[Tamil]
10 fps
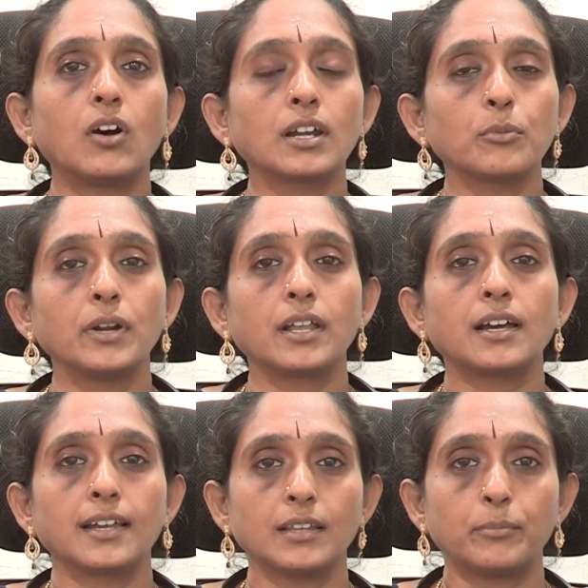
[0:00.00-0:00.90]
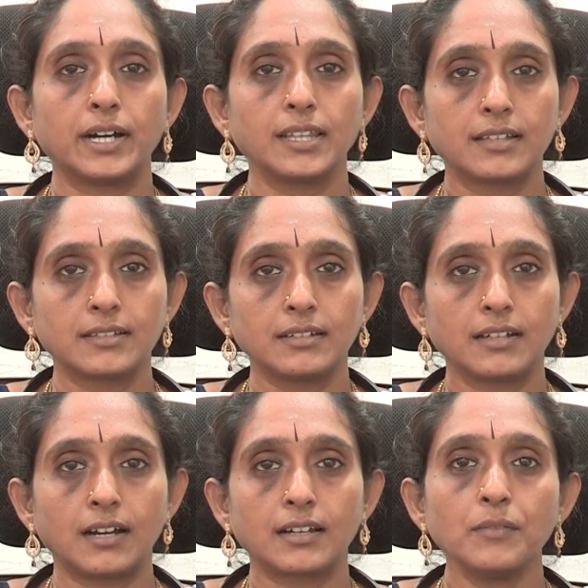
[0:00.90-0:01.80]
ஆட்டோமேட்டிக்காக எதை
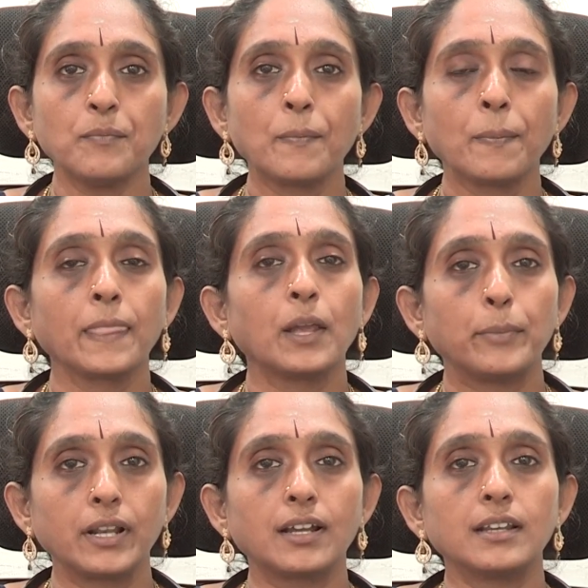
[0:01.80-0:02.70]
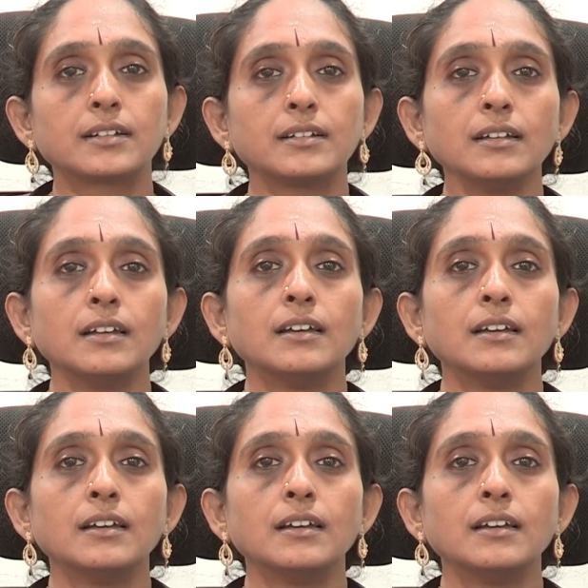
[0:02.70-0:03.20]
பாதிக்குதுன்னாக்க பெண்களுக்கு